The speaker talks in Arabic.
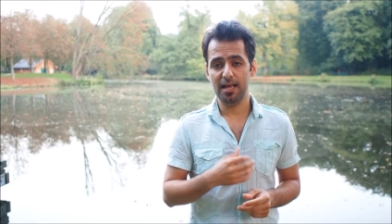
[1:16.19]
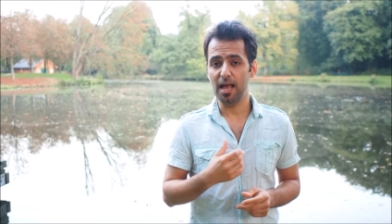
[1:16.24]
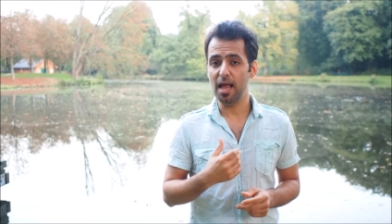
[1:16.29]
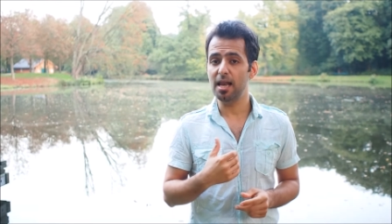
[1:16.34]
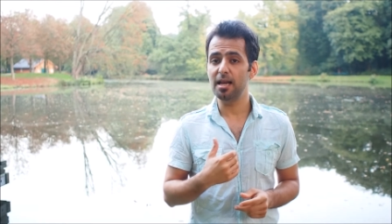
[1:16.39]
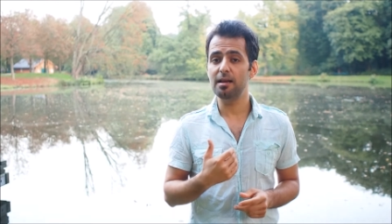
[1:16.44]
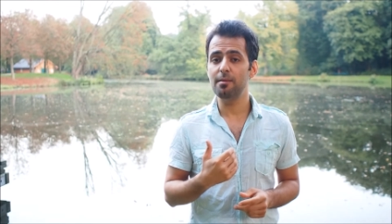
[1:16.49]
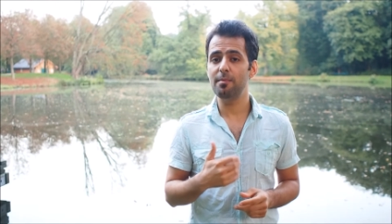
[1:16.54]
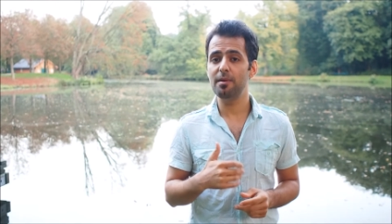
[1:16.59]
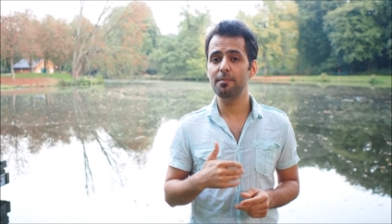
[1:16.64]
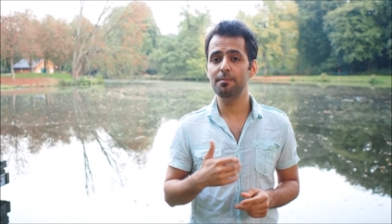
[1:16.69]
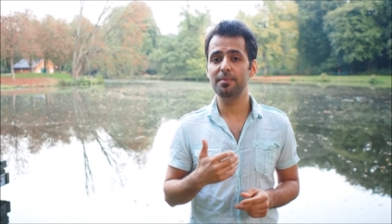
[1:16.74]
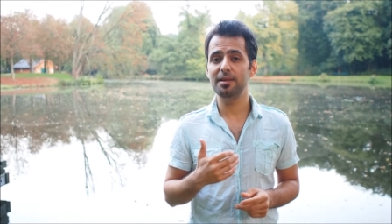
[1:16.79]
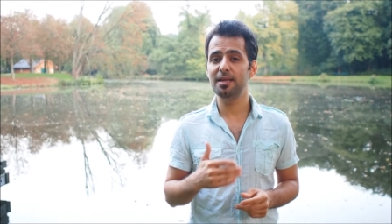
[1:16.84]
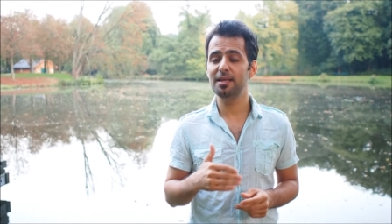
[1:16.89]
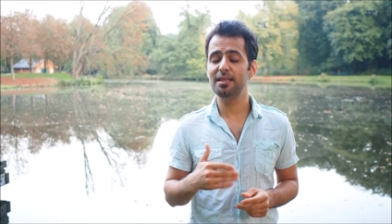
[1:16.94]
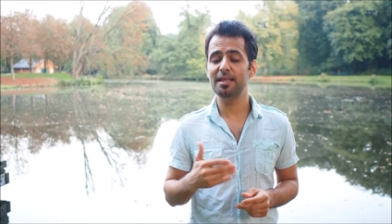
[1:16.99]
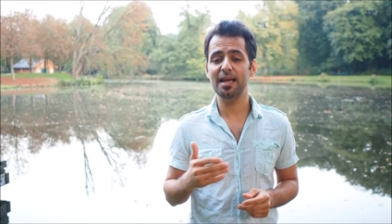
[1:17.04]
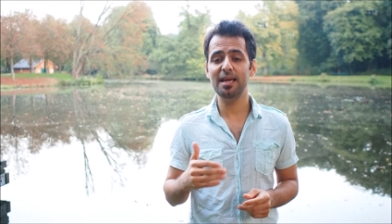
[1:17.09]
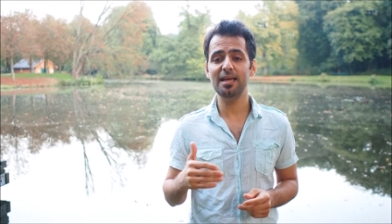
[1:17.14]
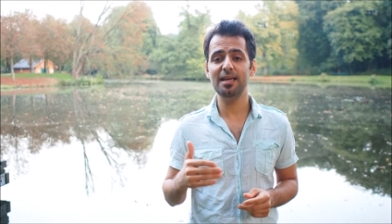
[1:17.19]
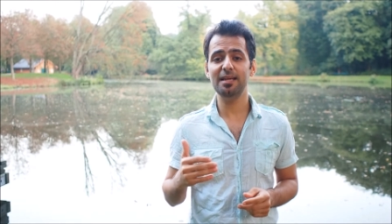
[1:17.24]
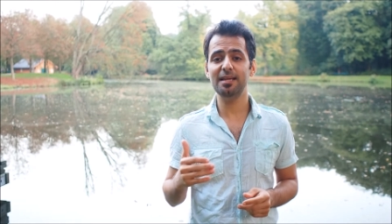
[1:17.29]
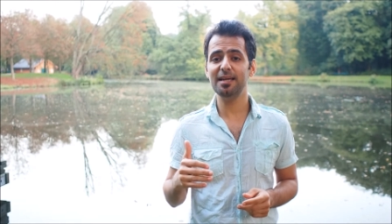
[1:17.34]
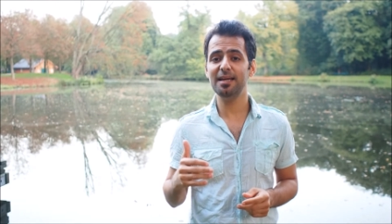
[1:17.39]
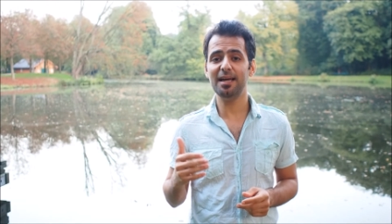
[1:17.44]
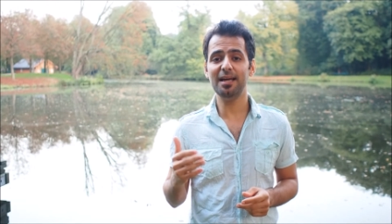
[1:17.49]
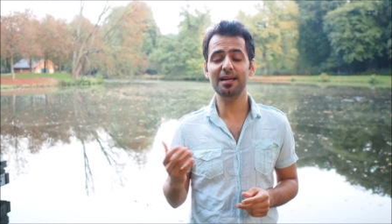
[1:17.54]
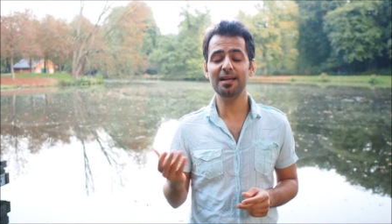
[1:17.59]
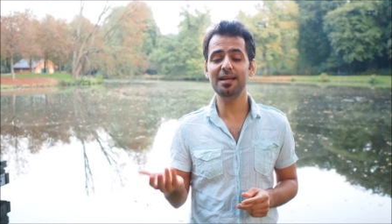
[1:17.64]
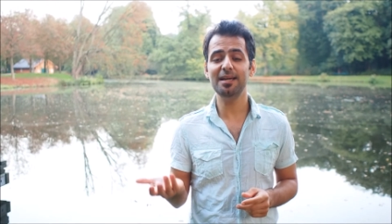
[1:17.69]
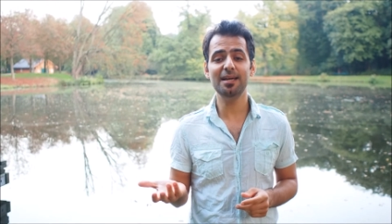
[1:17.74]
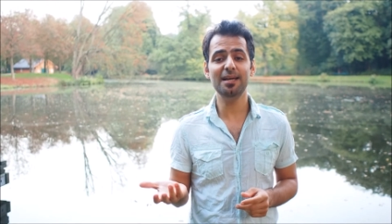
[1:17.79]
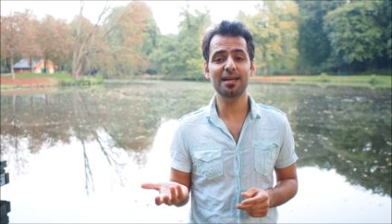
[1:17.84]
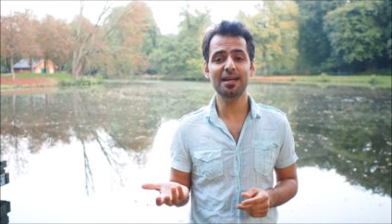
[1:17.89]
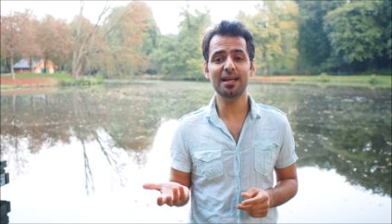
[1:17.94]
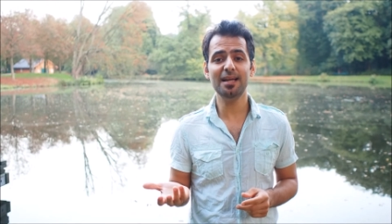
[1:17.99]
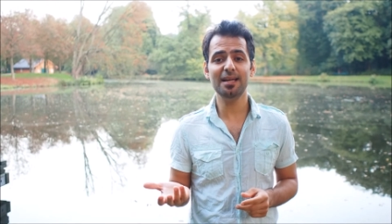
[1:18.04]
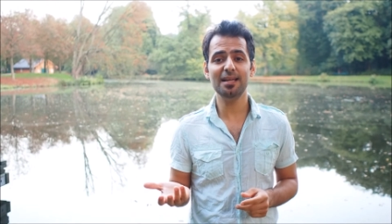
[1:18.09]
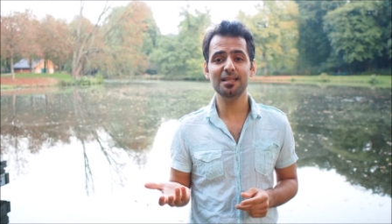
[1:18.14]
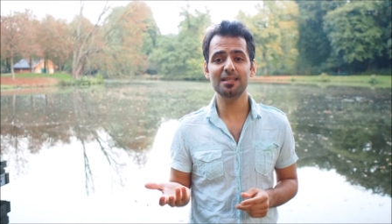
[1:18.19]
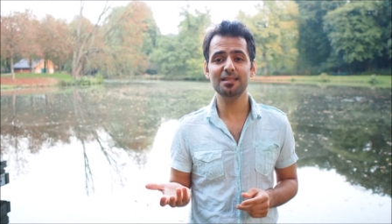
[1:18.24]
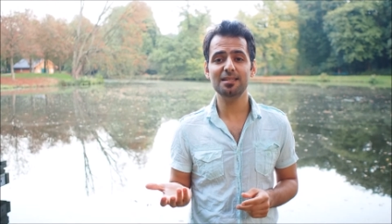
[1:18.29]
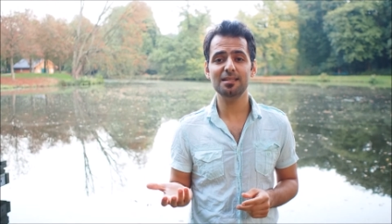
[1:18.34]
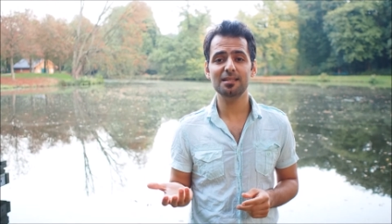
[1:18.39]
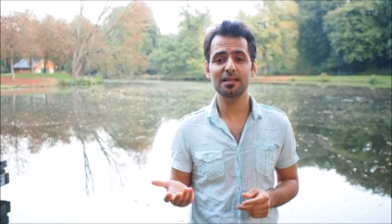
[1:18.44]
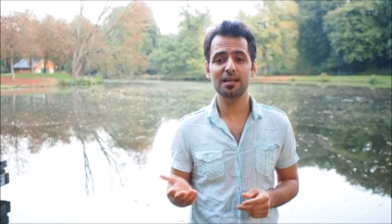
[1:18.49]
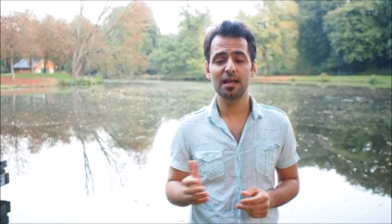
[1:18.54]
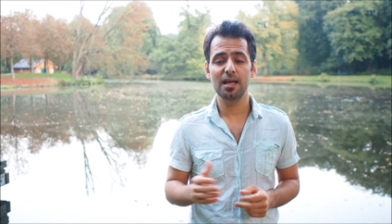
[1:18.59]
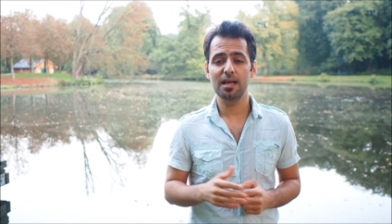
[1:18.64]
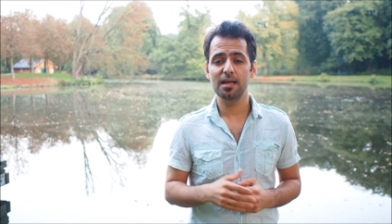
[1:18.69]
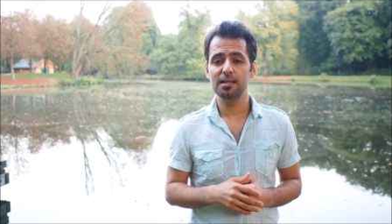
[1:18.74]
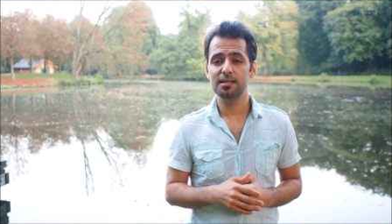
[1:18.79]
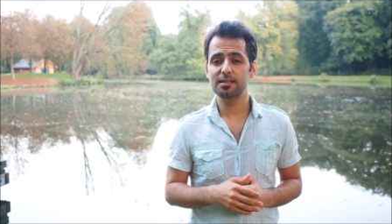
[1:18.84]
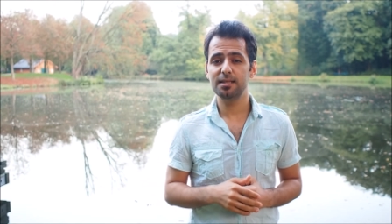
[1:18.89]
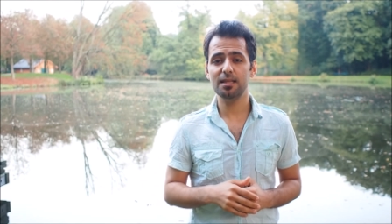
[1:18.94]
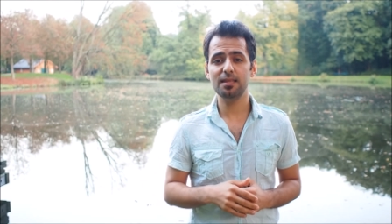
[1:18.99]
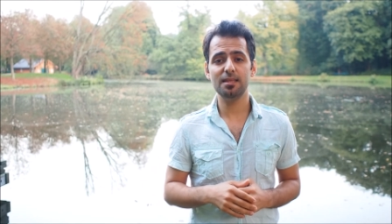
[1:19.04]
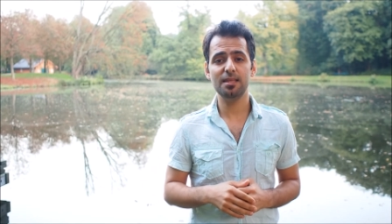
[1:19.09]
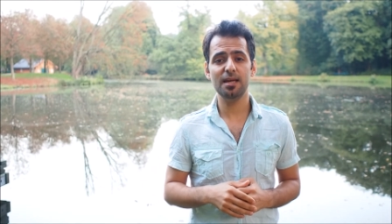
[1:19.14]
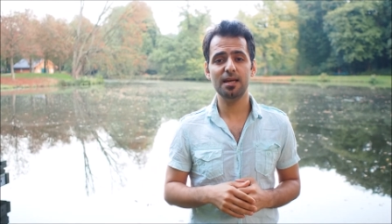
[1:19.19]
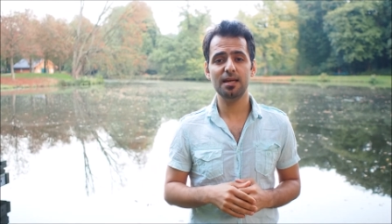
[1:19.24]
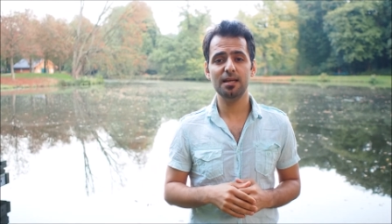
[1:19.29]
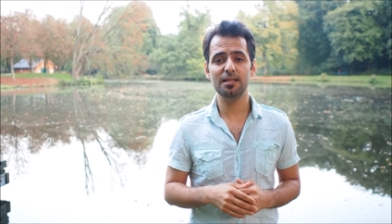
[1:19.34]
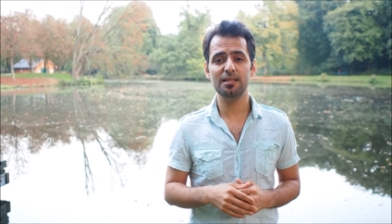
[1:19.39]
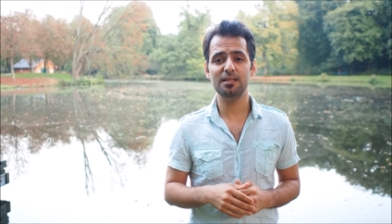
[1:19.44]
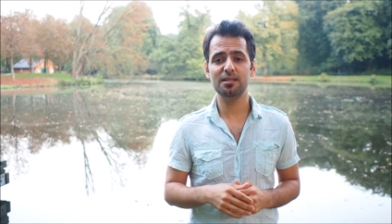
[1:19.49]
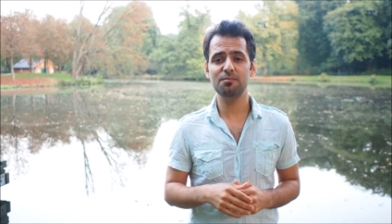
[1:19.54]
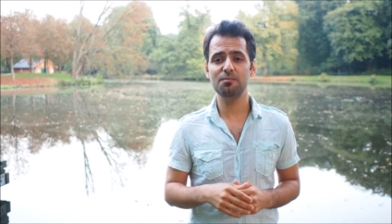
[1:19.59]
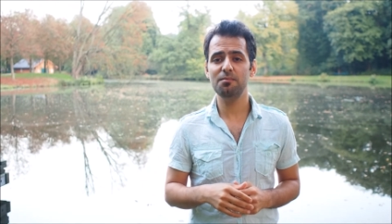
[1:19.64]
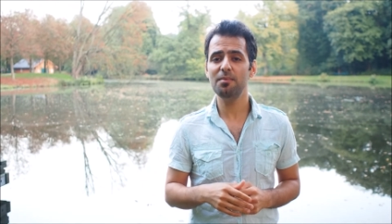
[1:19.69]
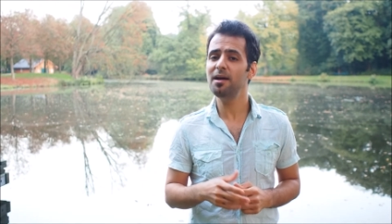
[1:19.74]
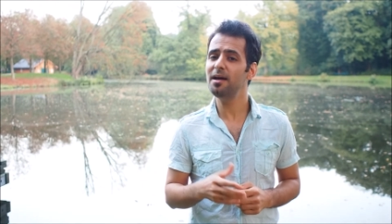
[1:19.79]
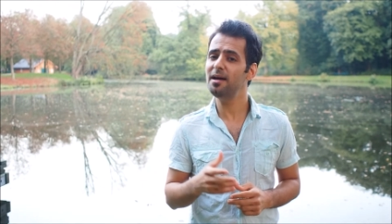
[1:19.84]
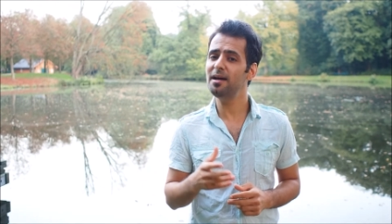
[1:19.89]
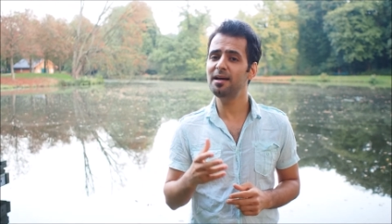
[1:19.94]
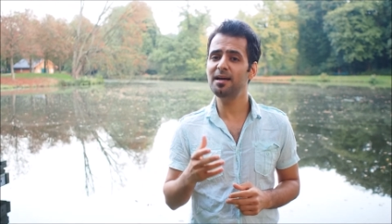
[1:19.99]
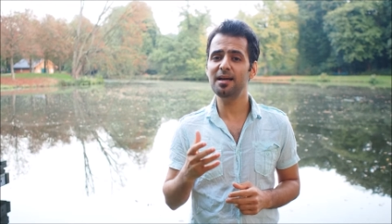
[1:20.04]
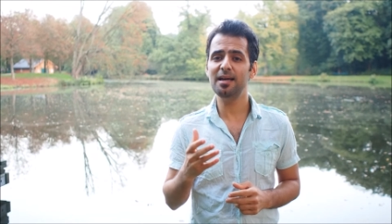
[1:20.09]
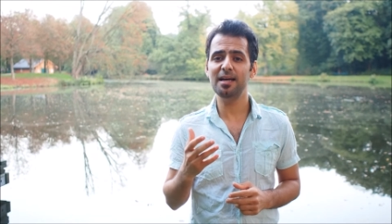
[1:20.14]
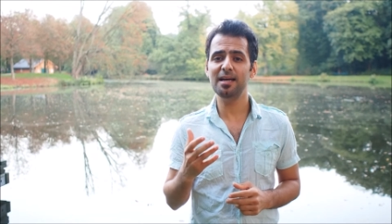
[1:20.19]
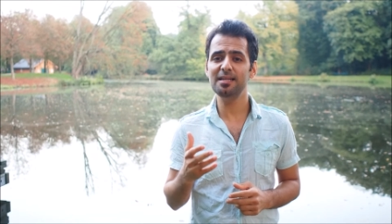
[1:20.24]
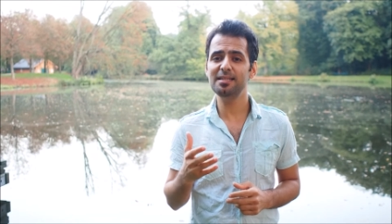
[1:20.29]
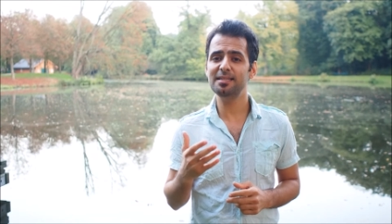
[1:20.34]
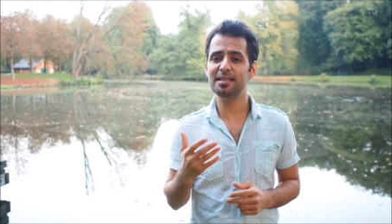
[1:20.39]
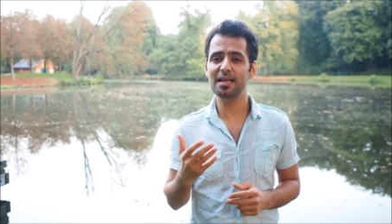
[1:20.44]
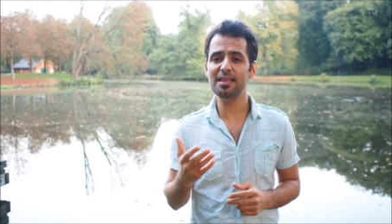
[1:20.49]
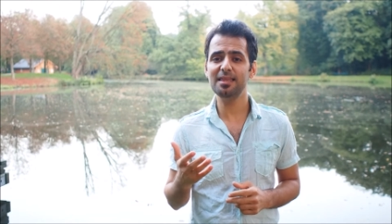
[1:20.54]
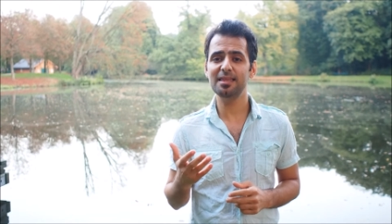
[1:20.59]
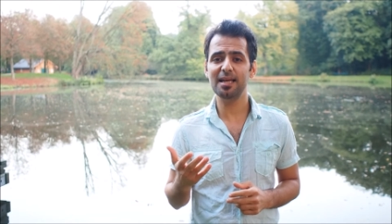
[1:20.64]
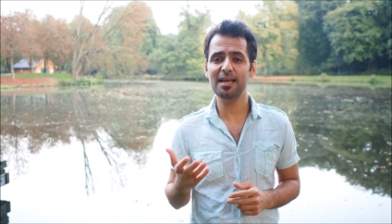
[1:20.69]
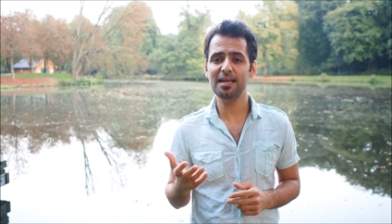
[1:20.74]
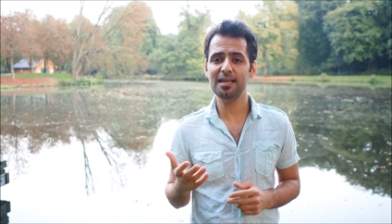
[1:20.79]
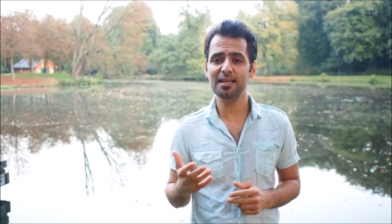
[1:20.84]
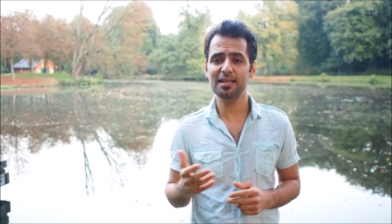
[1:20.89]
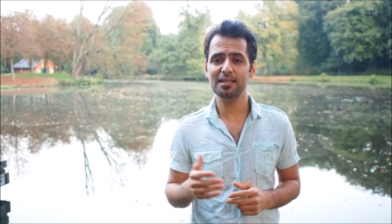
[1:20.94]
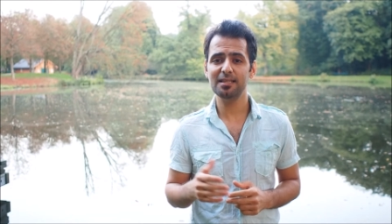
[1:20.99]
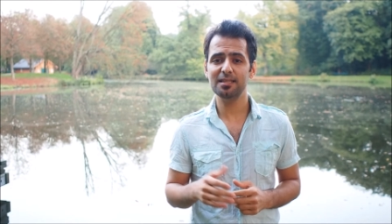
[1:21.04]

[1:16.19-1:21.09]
قلبي بإيديك حرقت صدقت ما صدقت